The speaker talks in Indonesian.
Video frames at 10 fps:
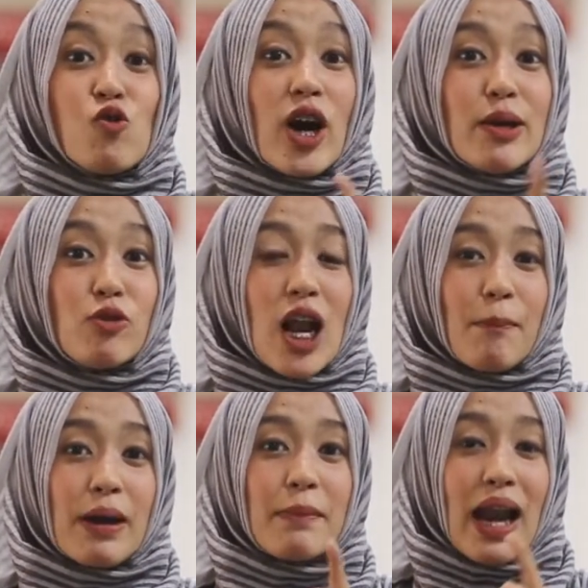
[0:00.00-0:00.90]
2018,
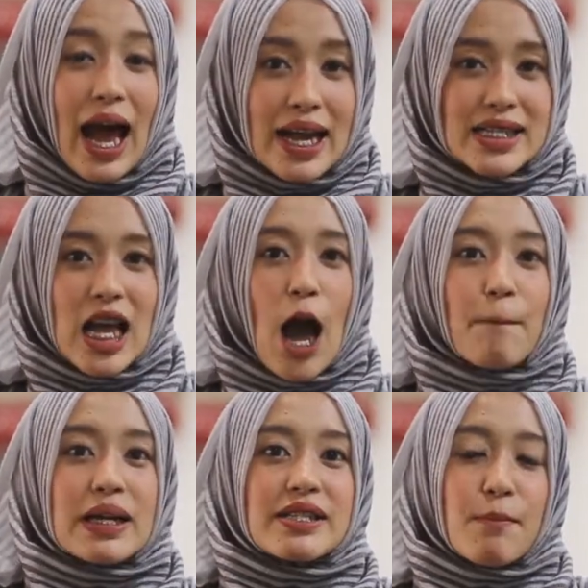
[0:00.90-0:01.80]

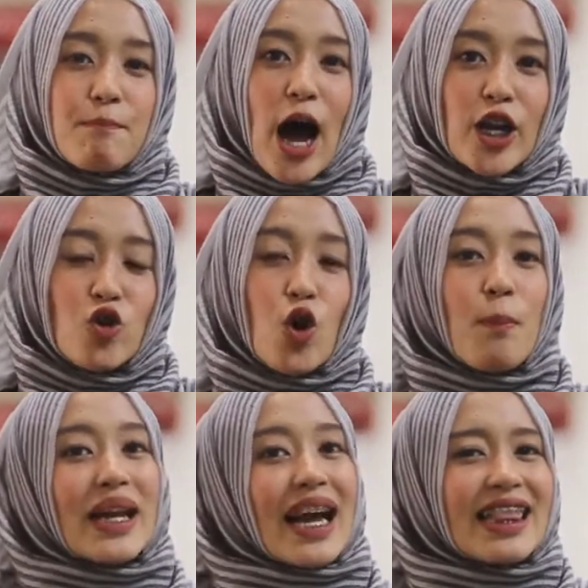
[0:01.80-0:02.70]
Persib
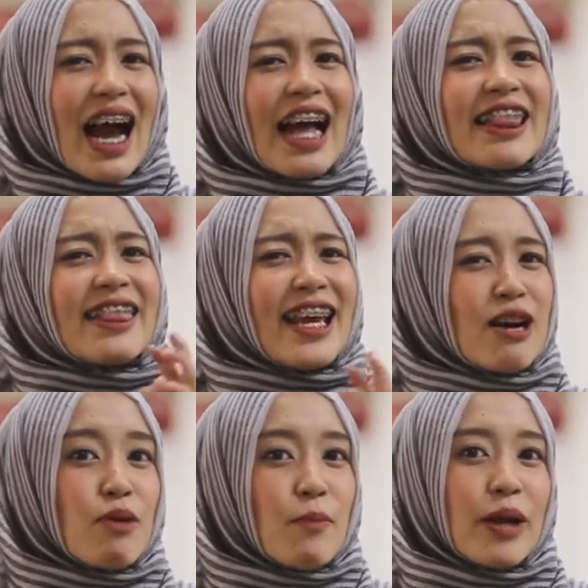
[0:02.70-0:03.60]
Bandung mendatangkan
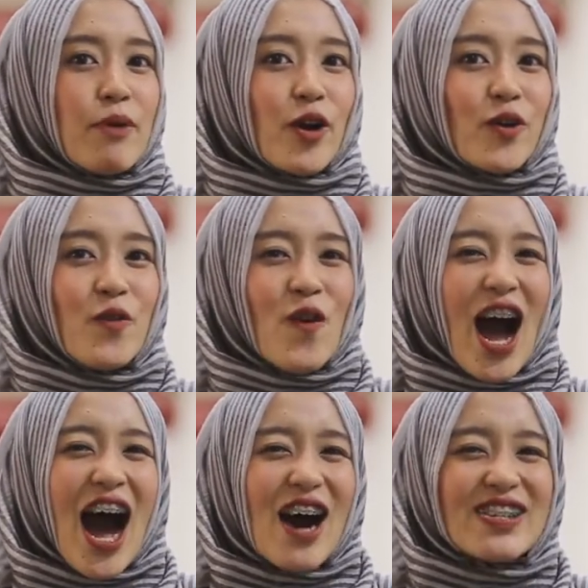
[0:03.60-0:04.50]
tiga pemain baru.
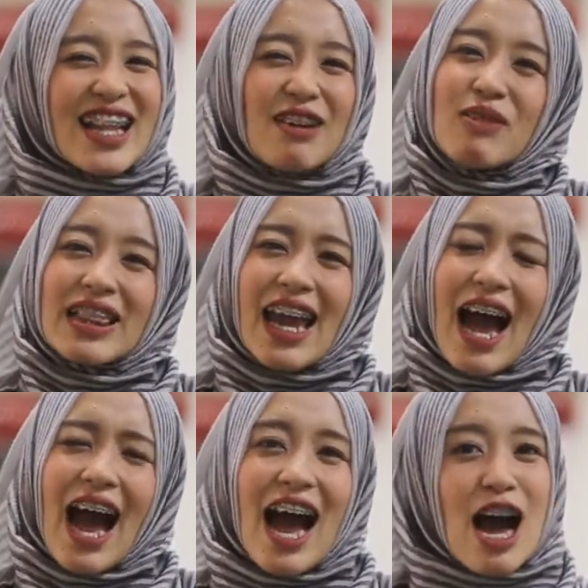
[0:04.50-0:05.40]
Wow, selamat
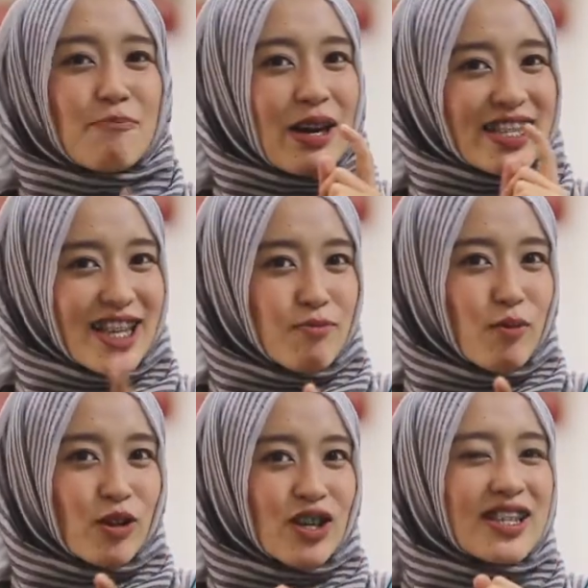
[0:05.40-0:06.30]
ya. Pasti
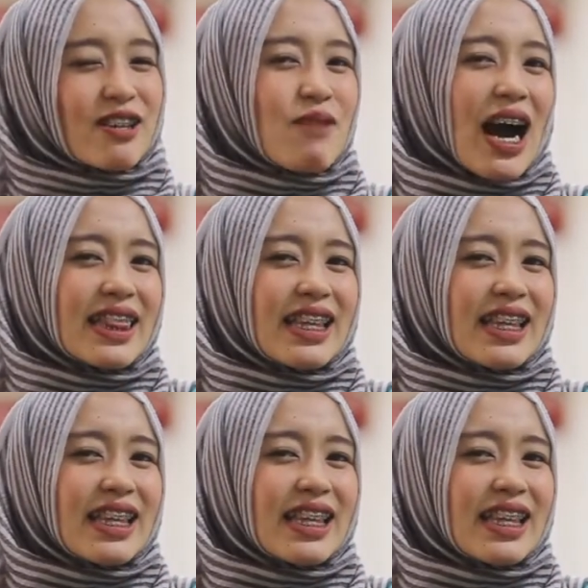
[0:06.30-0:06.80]
Boboto seneng banget